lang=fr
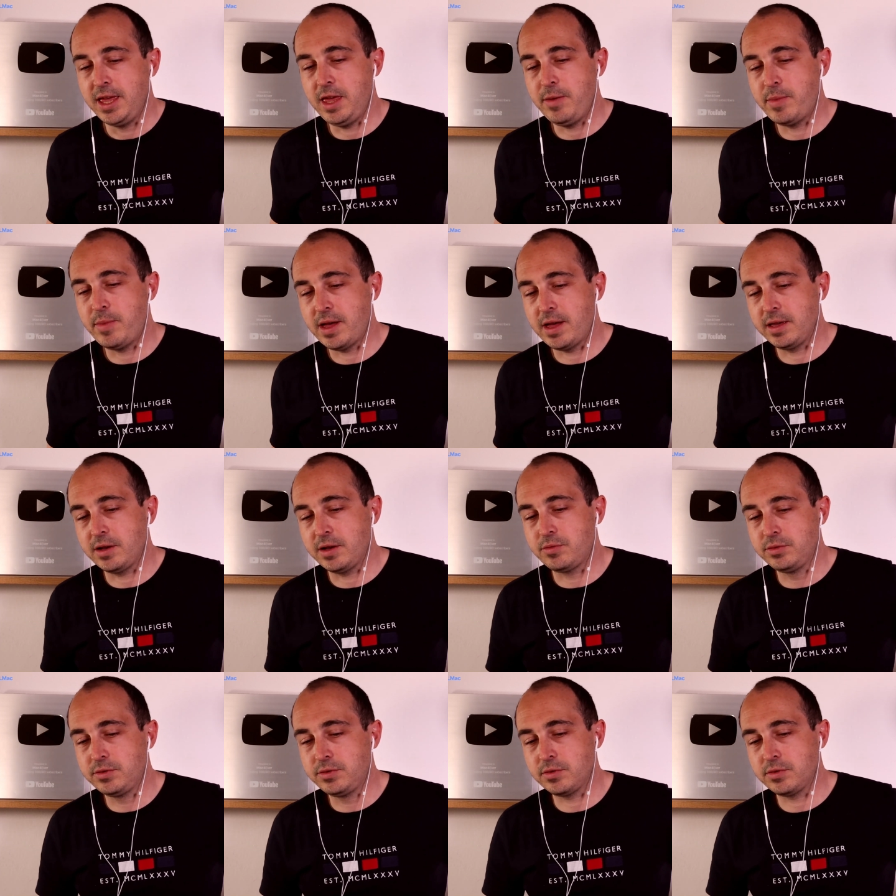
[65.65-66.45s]
Eh ben,
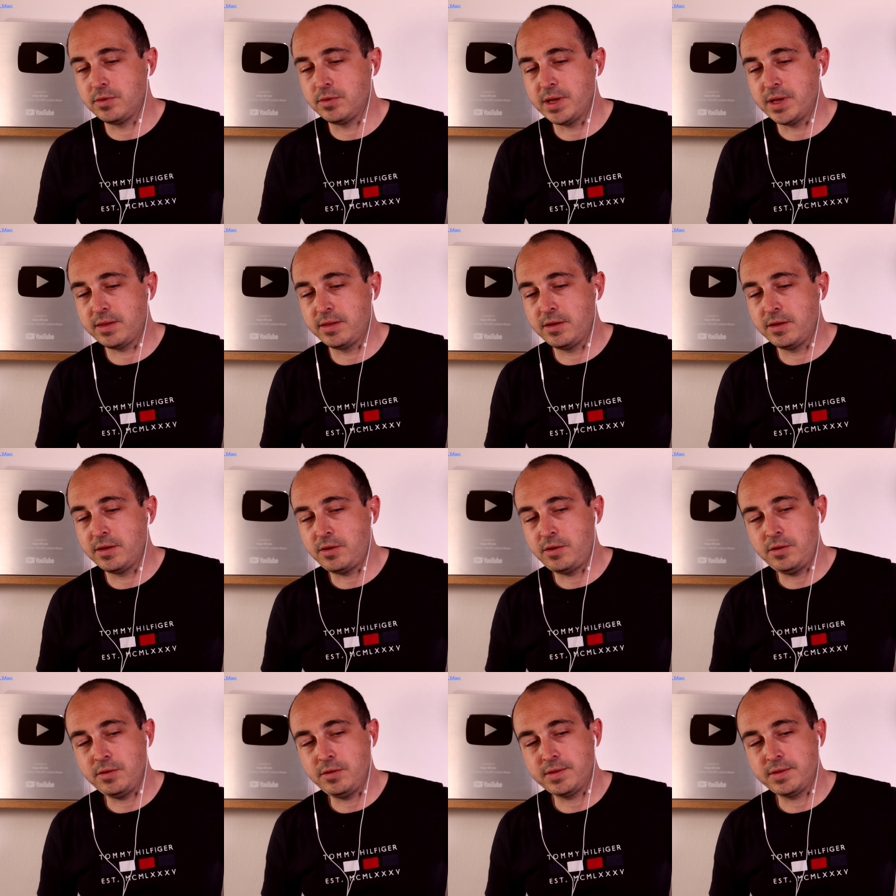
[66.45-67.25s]
écoute, euh,
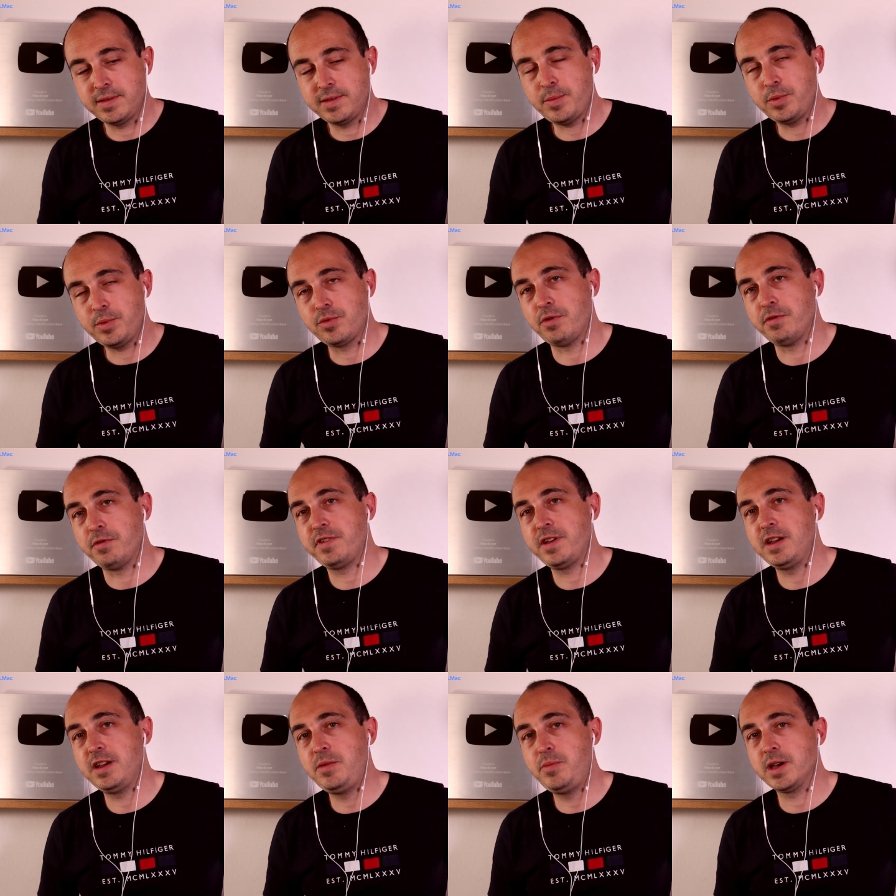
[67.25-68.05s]
maintenant, ces apps sont
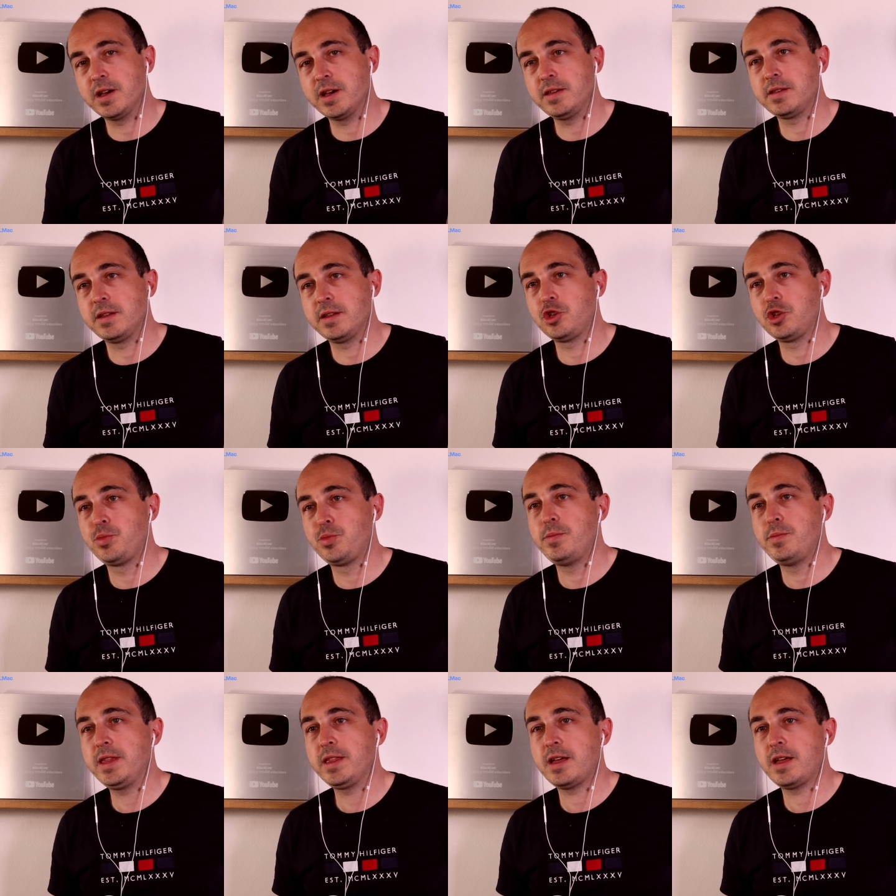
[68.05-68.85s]
enfin libérées, c'est-à-dire que tu
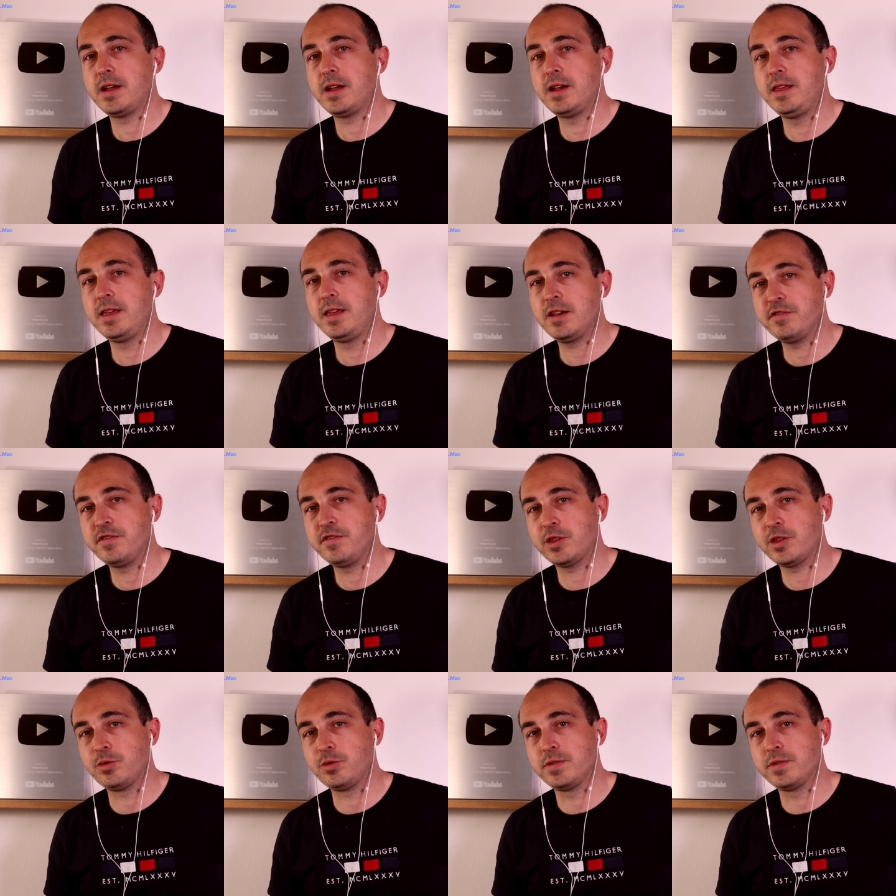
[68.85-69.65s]
peux mettre un lien
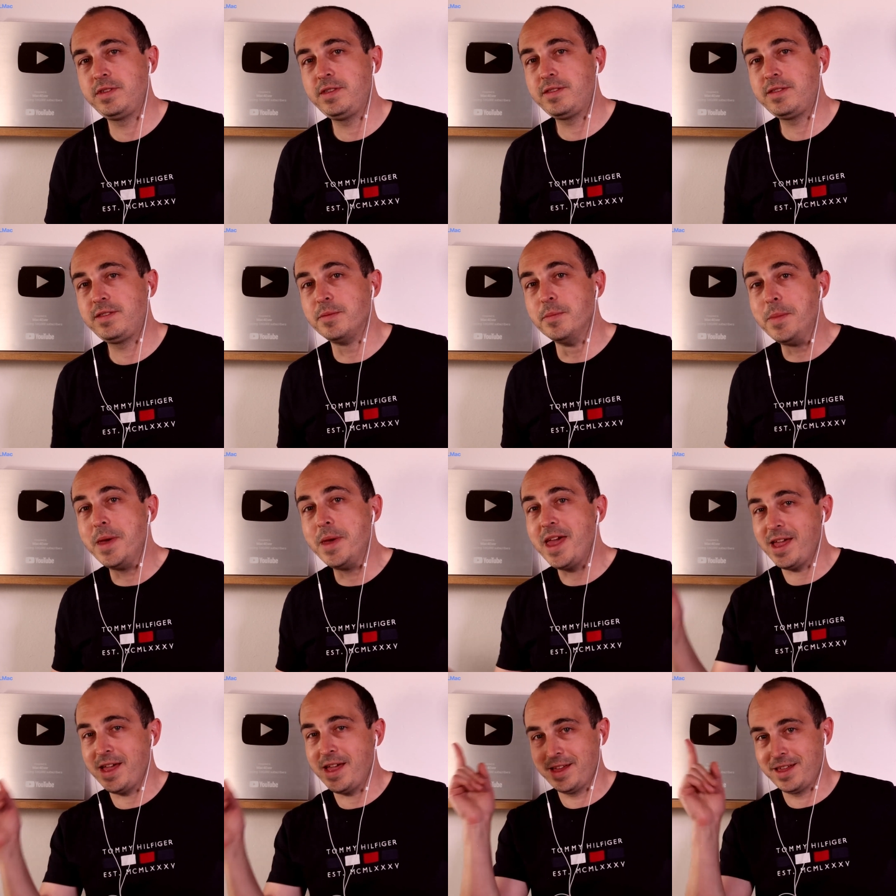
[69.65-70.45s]
vers ton site,
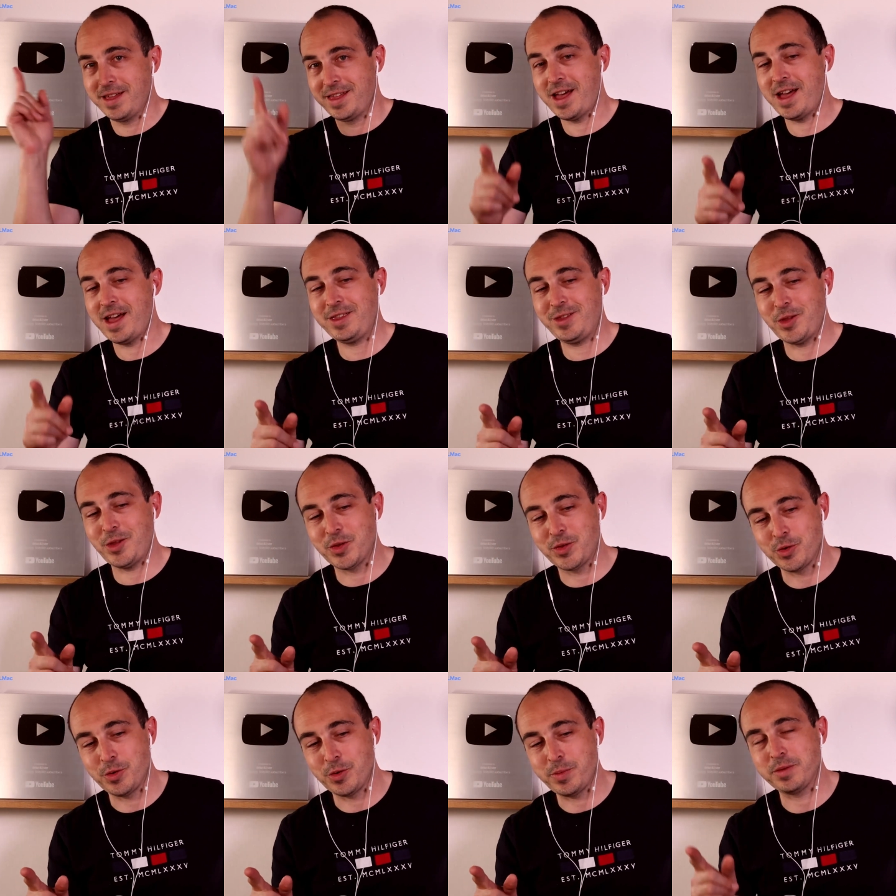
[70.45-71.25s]
mais
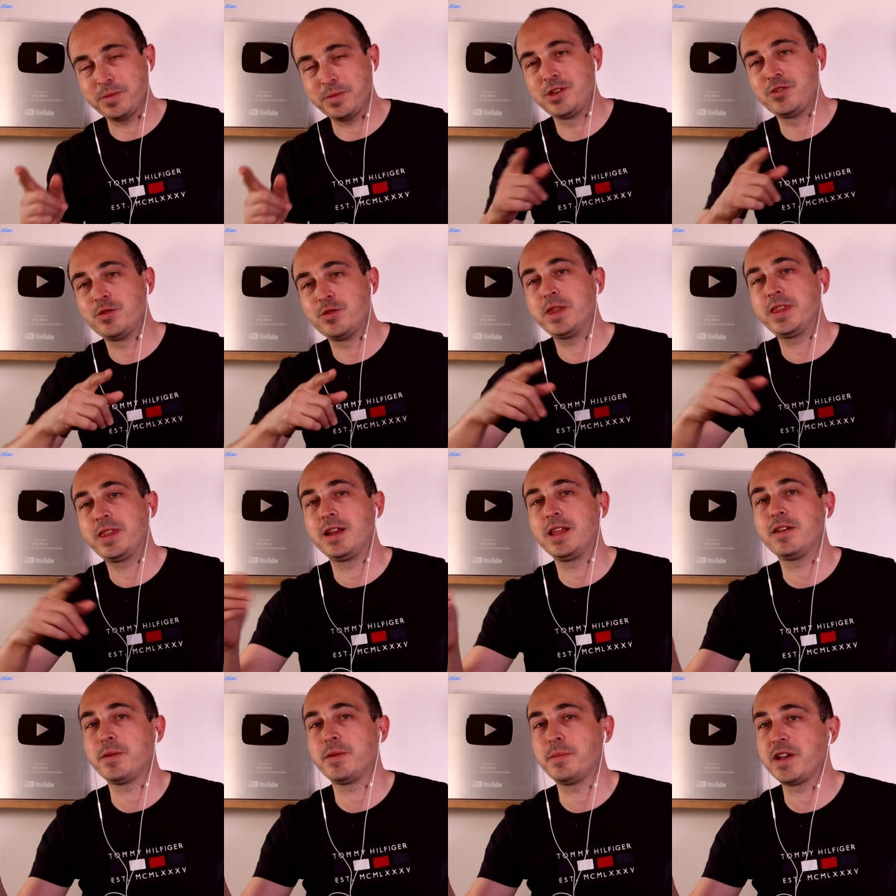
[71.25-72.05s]
attention, par exemple, je veux mettre un
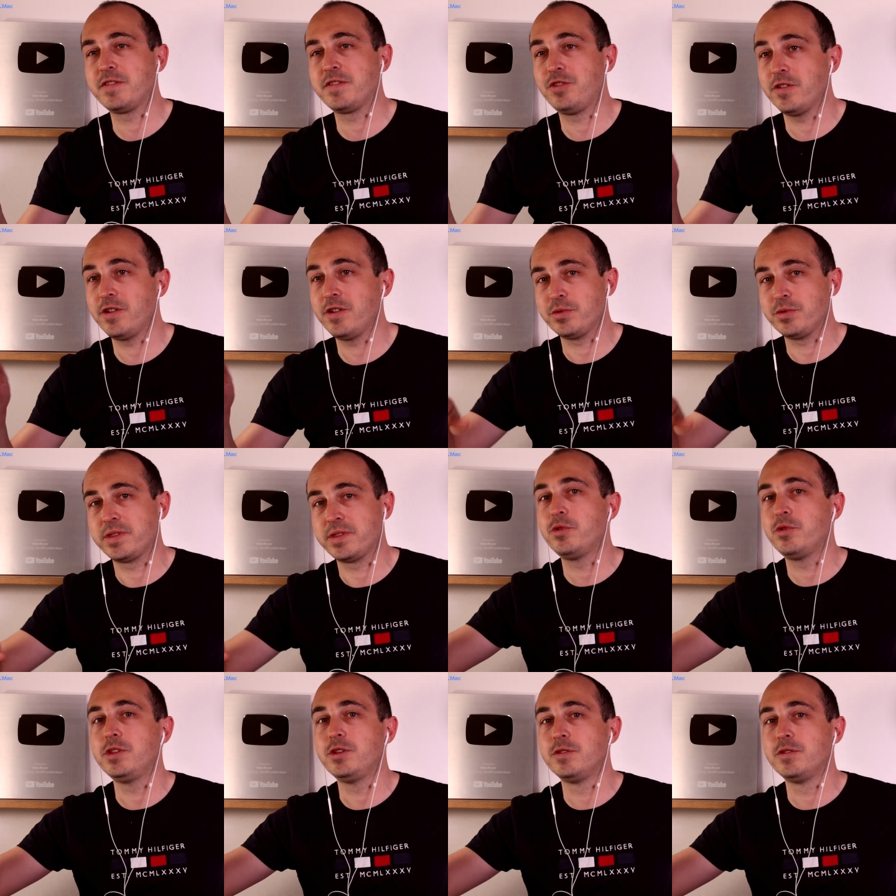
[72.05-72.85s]
lien vers Mac Forever pour
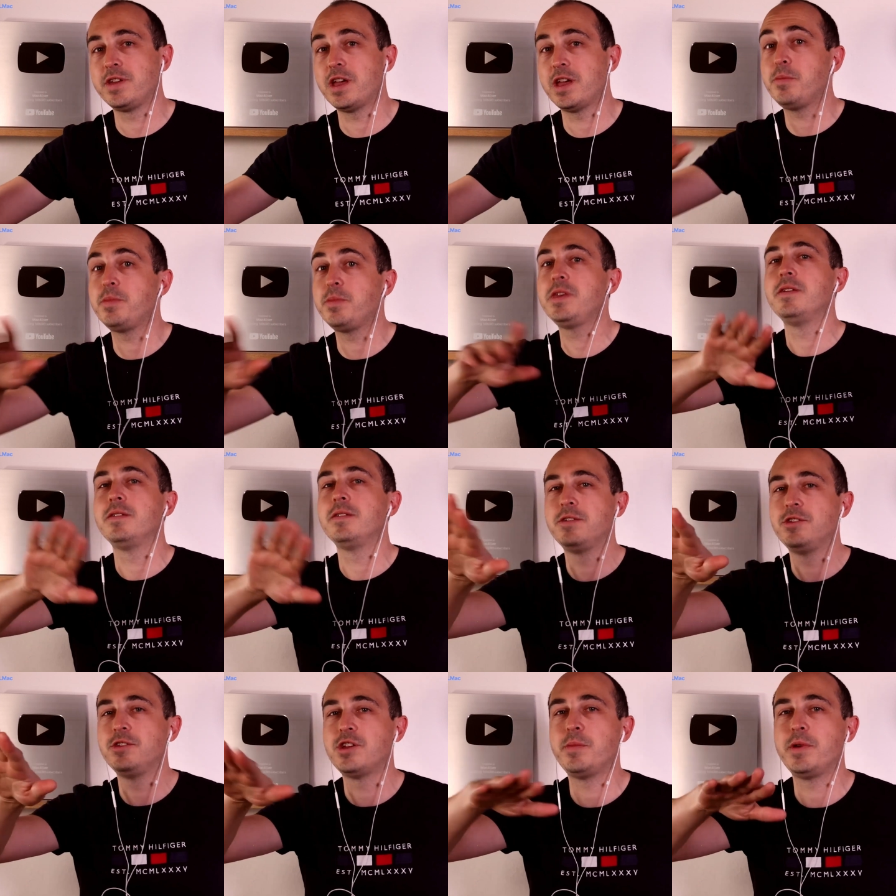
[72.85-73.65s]
s'abonner au VIP,
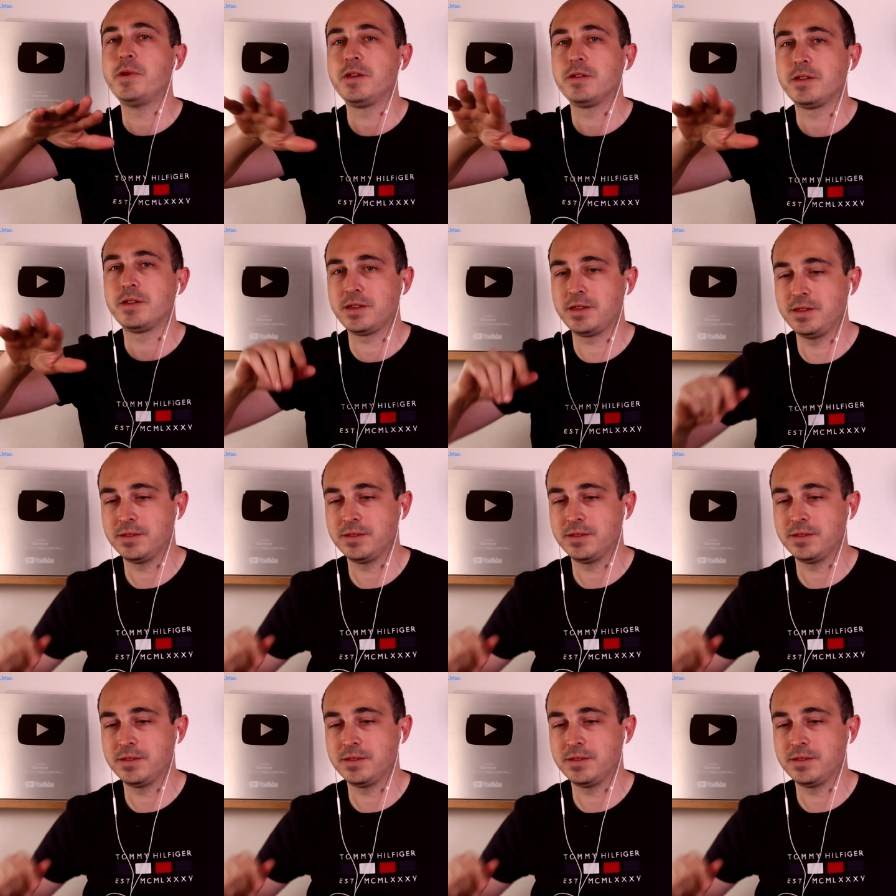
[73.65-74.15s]
si jamais il y en a